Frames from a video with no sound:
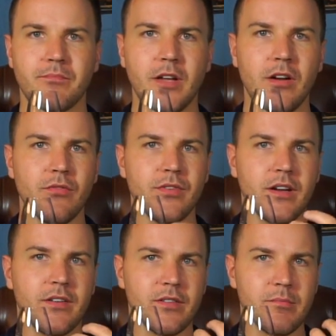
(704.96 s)
Dann auch
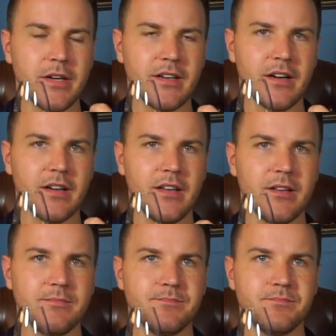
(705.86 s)
wieder diese
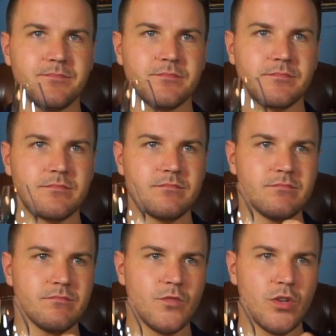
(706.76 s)
Mandarinen.
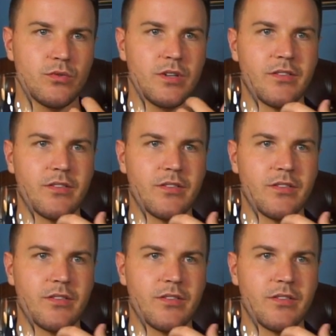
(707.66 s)
Und